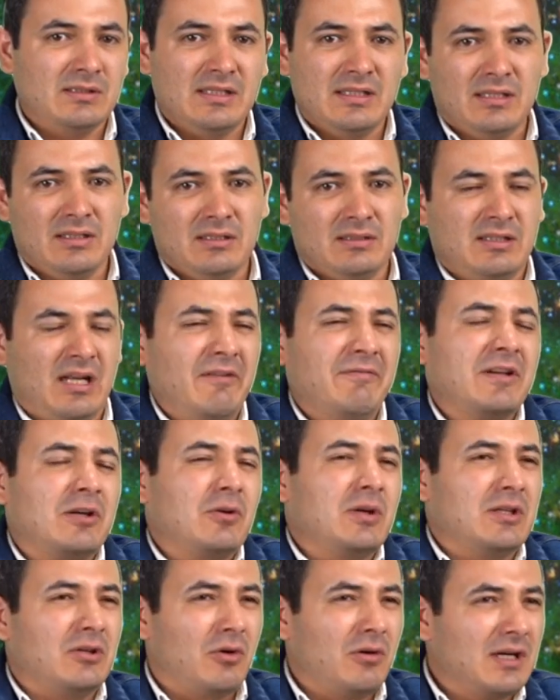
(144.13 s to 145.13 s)
el
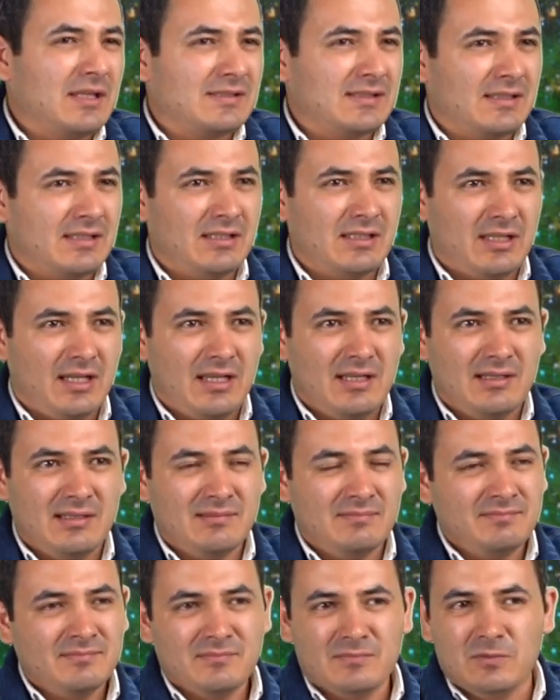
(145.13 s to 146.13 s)
tráfico de drogas en
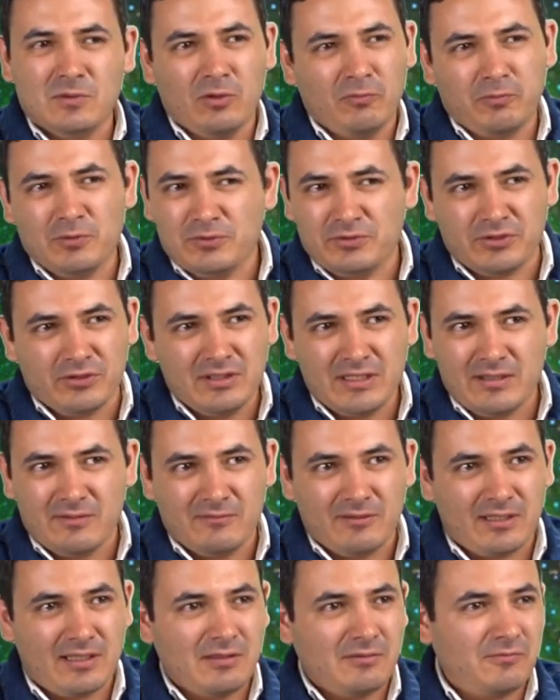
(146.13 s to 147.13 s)
general no funciona,
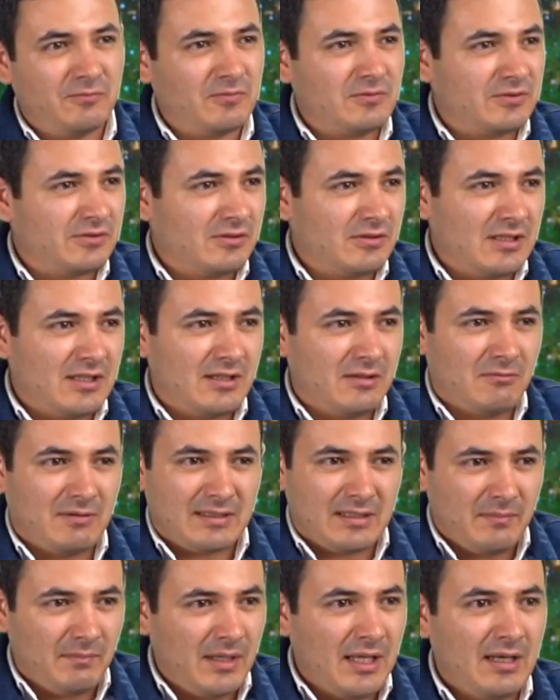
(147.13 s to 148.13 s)
¿verdad? No funciona en
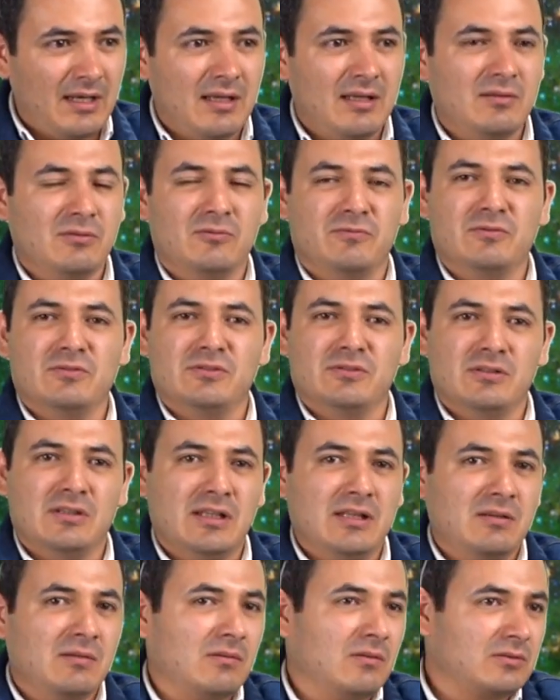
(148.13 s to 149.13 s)
Guatemala, no
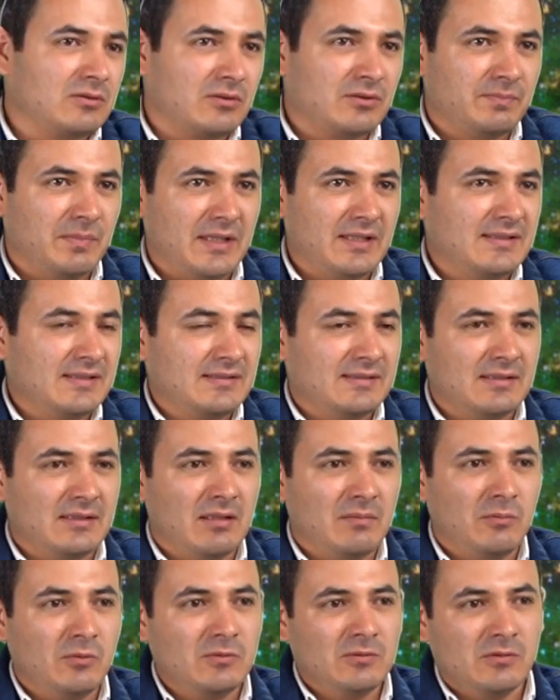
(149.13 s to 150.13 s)
funciona en otros países en
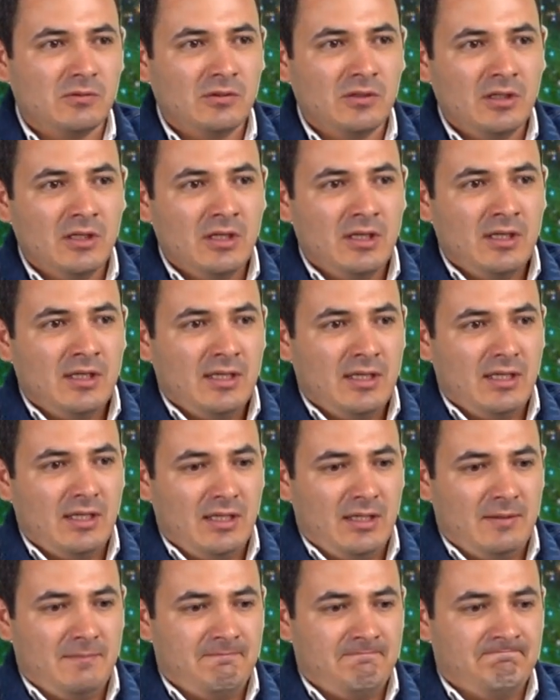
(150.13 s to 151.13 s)
el mundo.
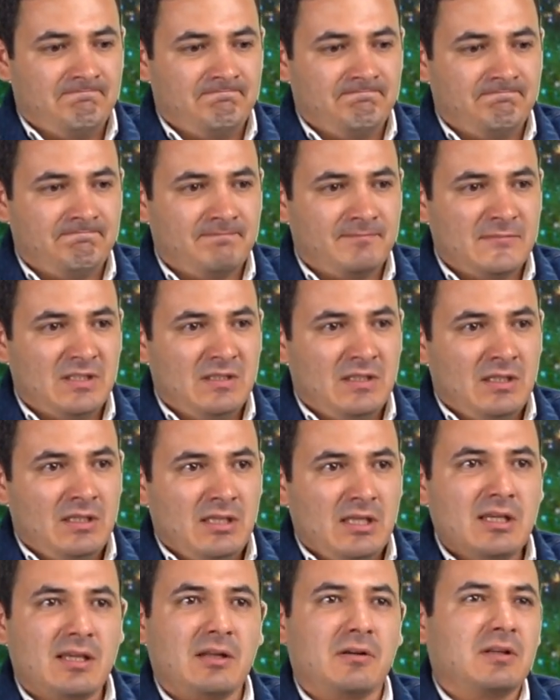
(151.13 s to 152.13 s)
Em,
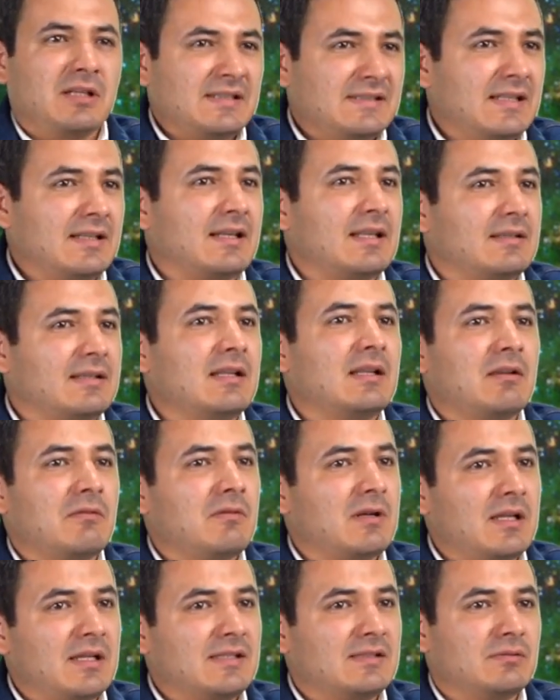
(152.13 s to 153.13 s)
y creo que sí hay que tener
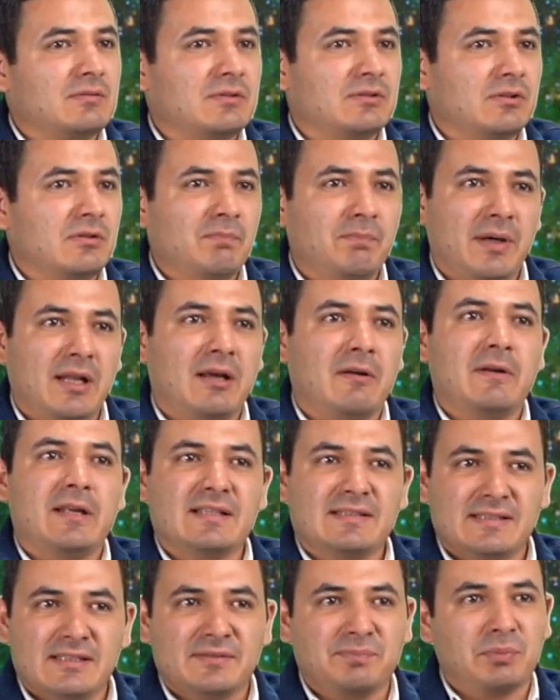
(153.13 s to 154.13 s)
una discusión para
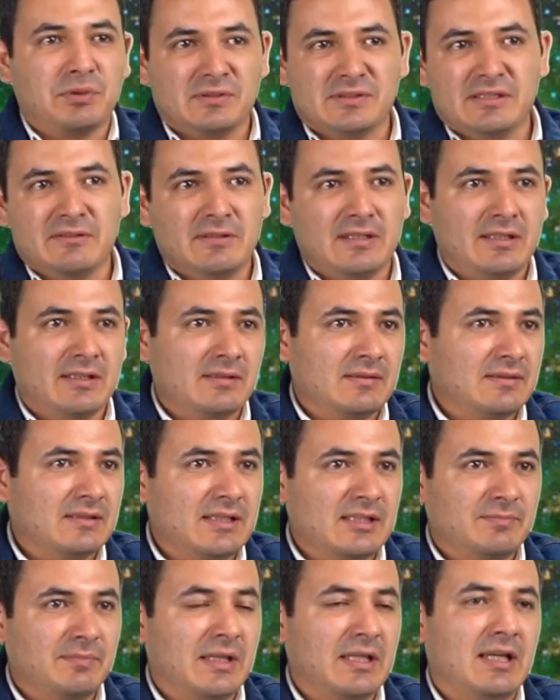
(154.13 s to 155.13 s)
ver si es posible
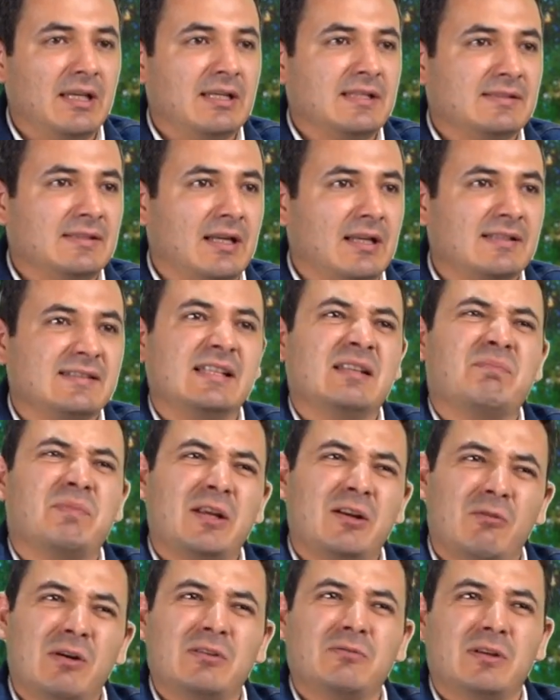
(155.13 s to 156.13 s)
despenalizar,
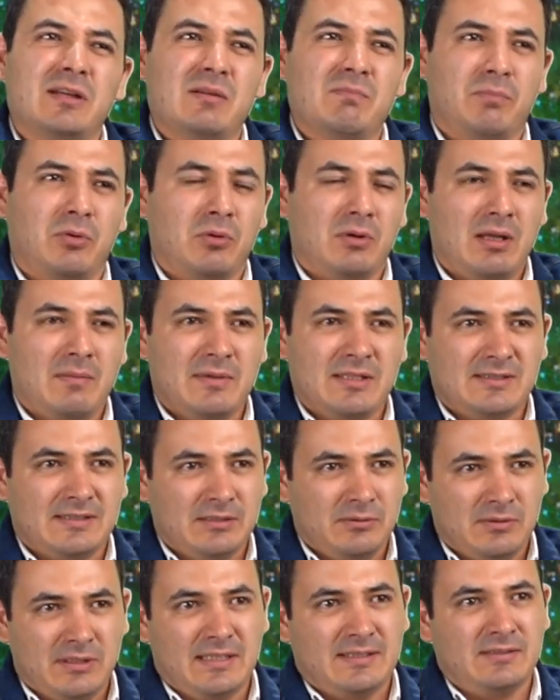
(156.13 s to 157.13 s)
siempre y cuando hayan programas
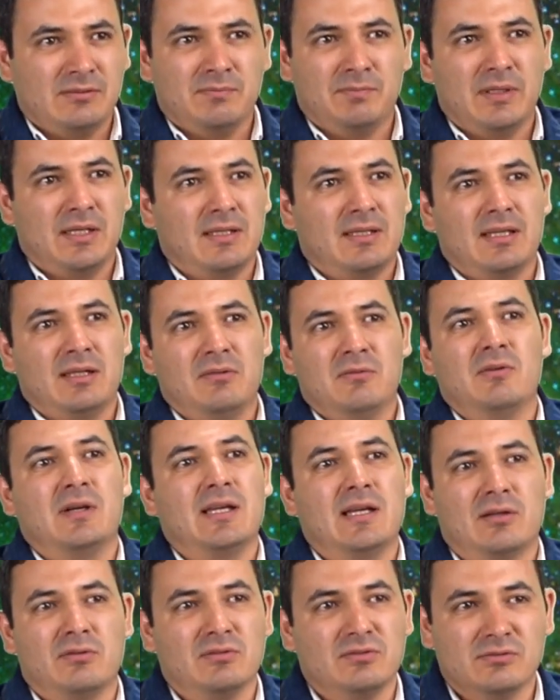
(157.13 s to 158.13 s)
de educación para que no
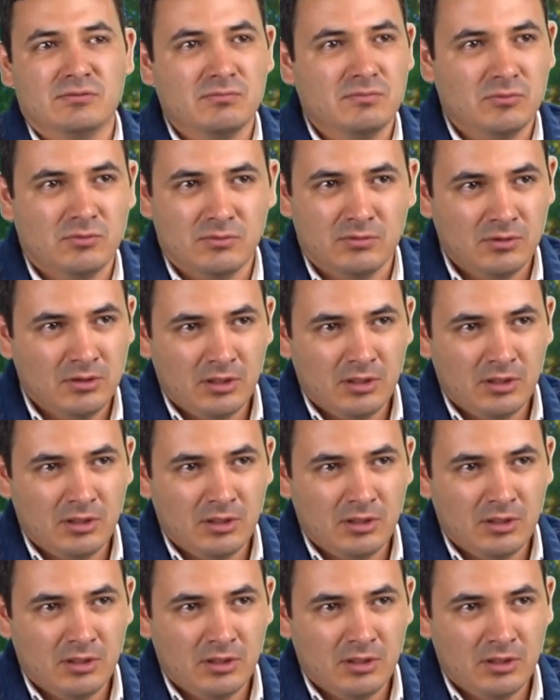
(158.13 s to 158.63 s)
haya consumo